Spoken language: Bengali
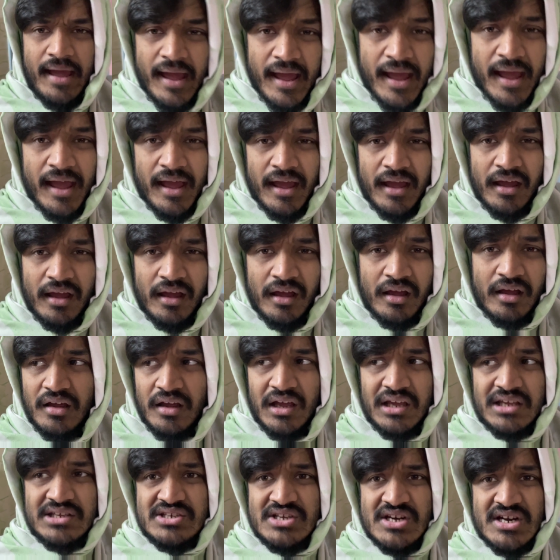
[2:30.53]
হ্যাঁ
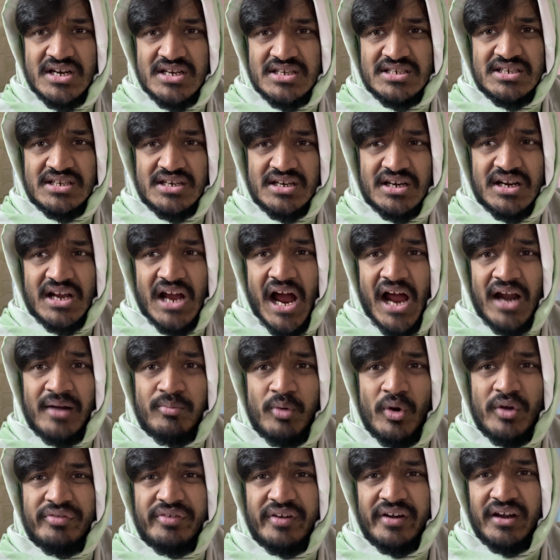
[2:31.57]
এই জেনারেশনের কার
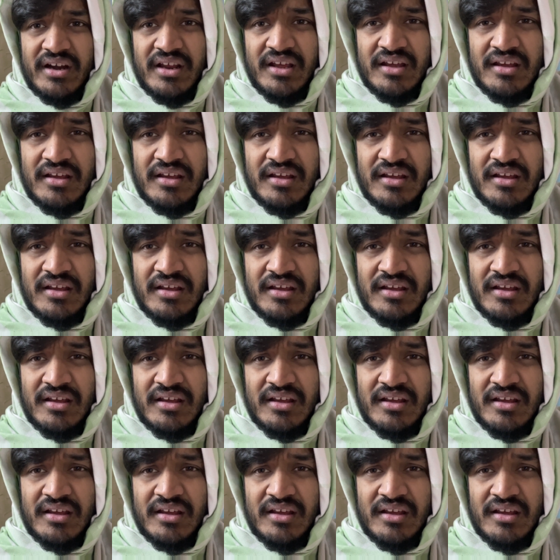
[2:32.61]
বয়ফ্রেন্ড নেই